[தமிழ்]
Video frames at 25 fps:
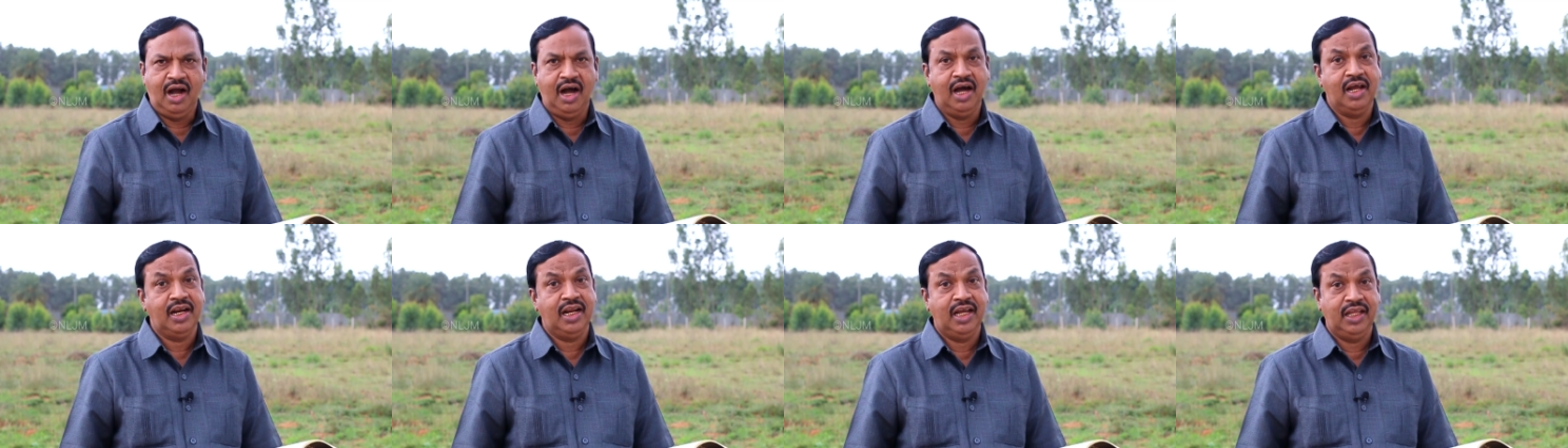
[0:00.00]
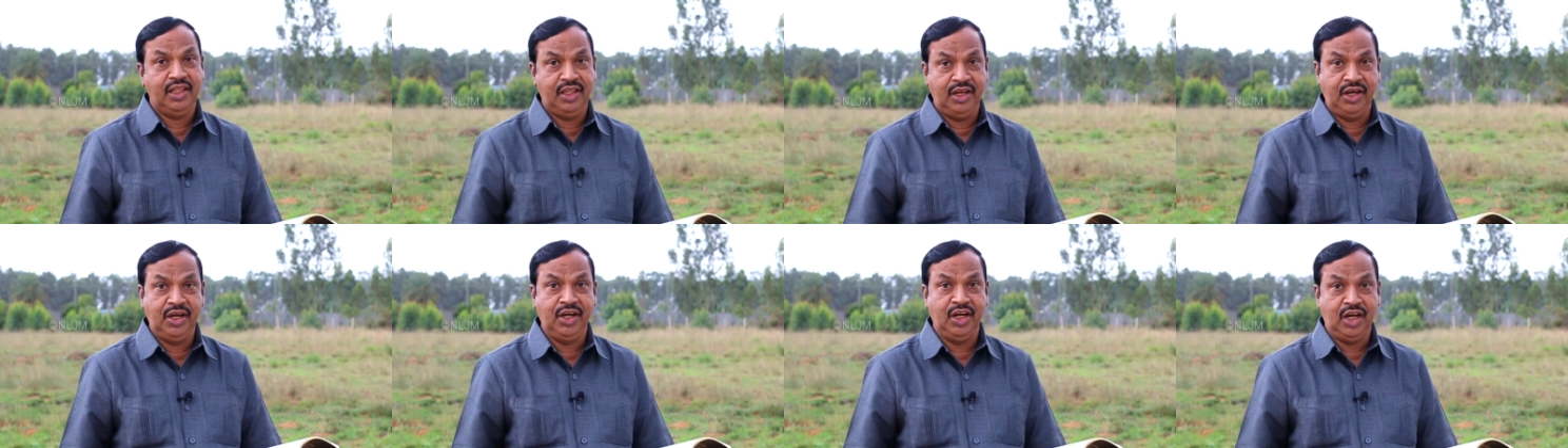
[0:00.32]

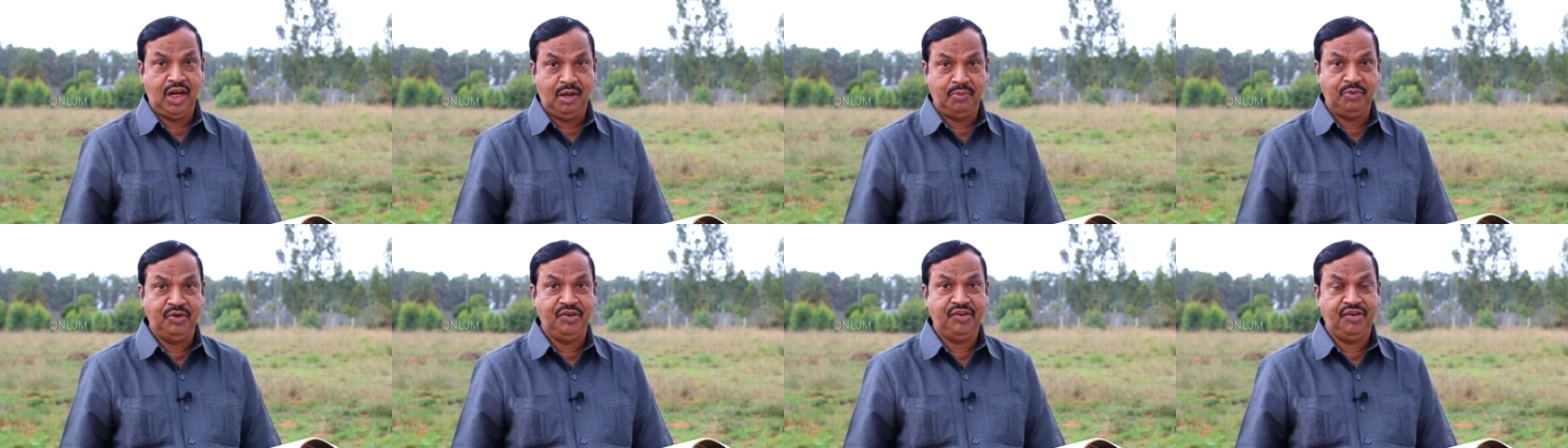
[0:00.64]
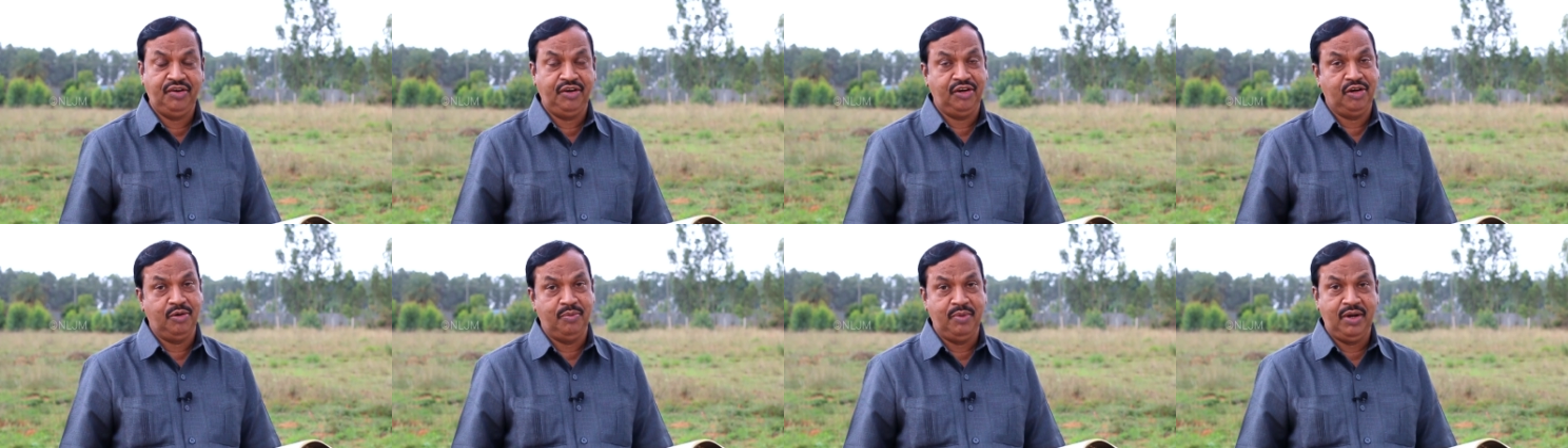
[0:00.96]
ஆராதனையின்
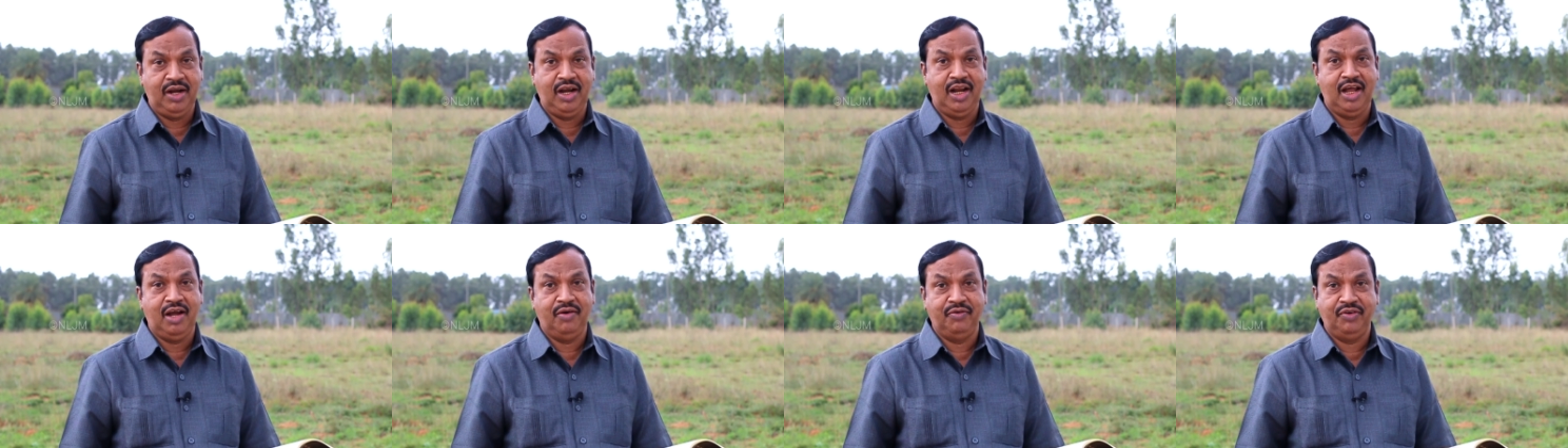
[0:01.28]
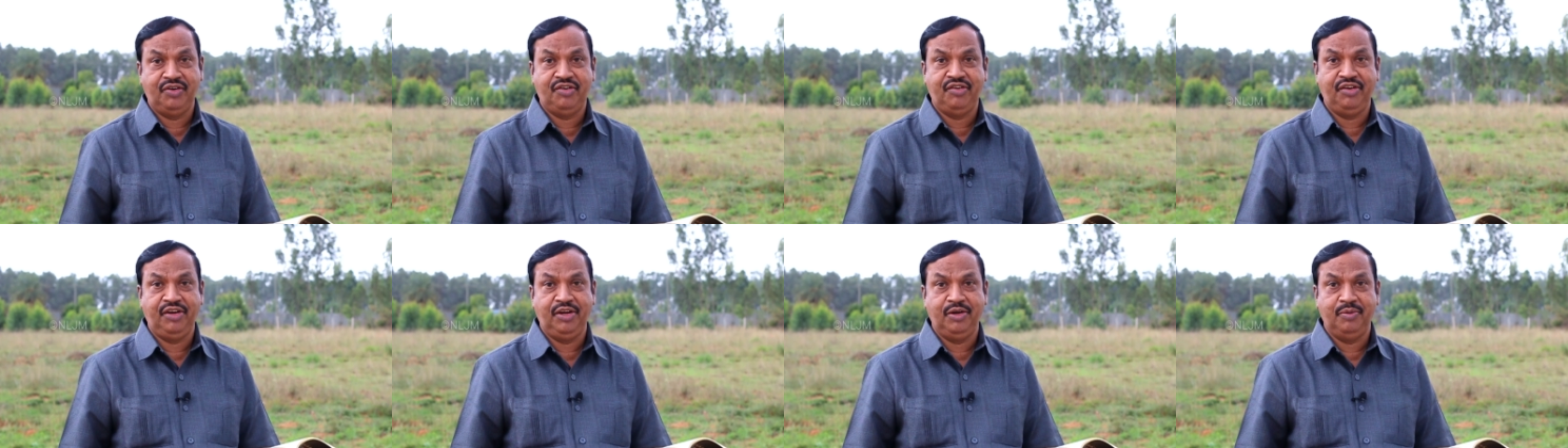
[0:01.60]
அபிஷேகம்
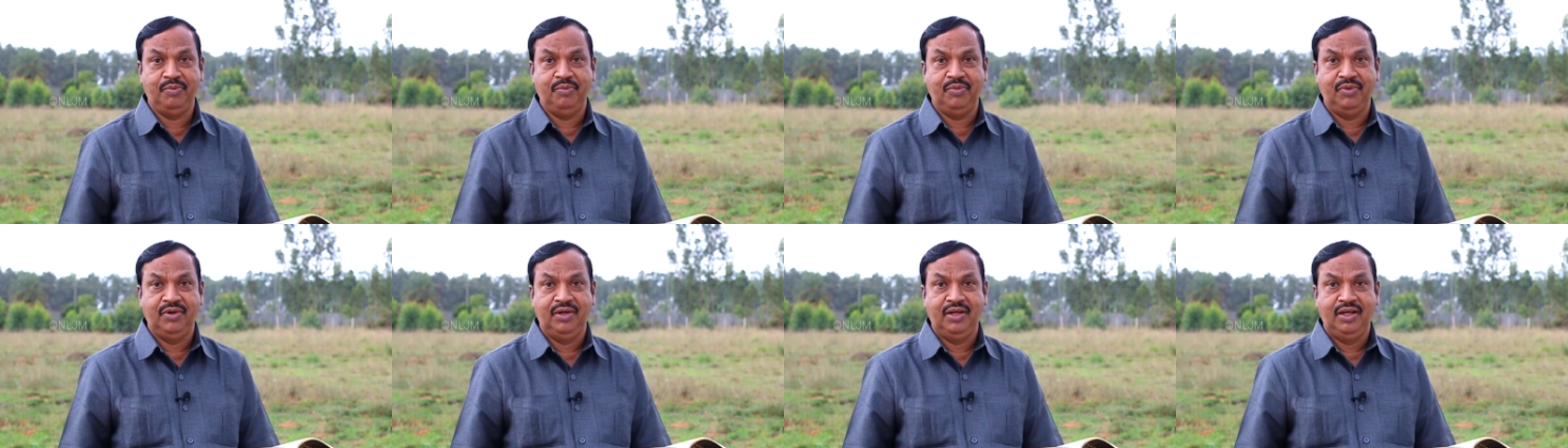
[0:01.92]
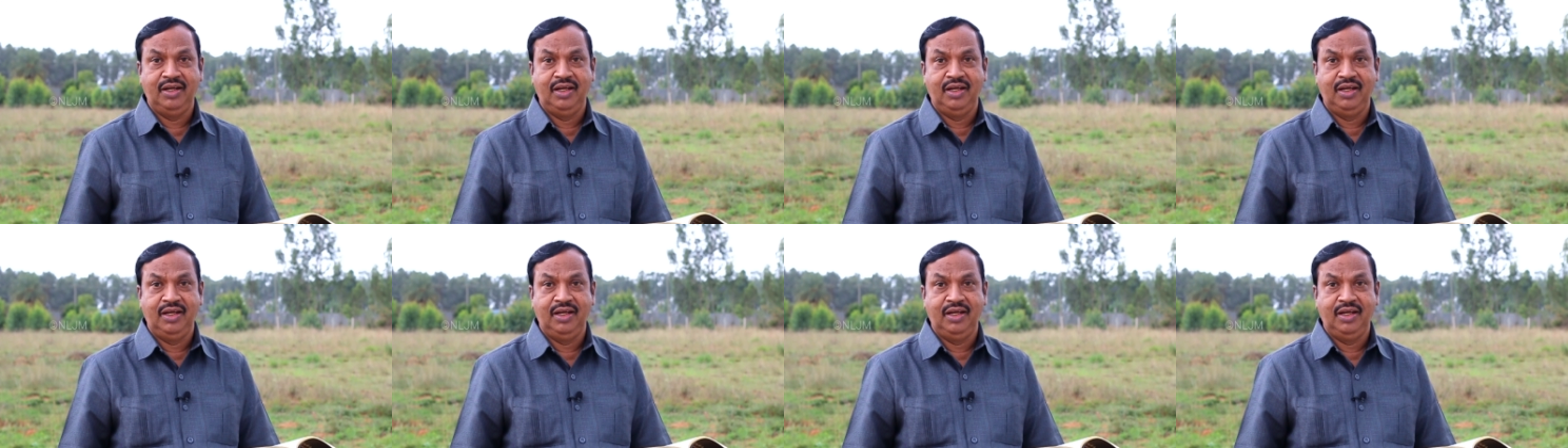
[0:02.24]
எல்லாவற்றையும்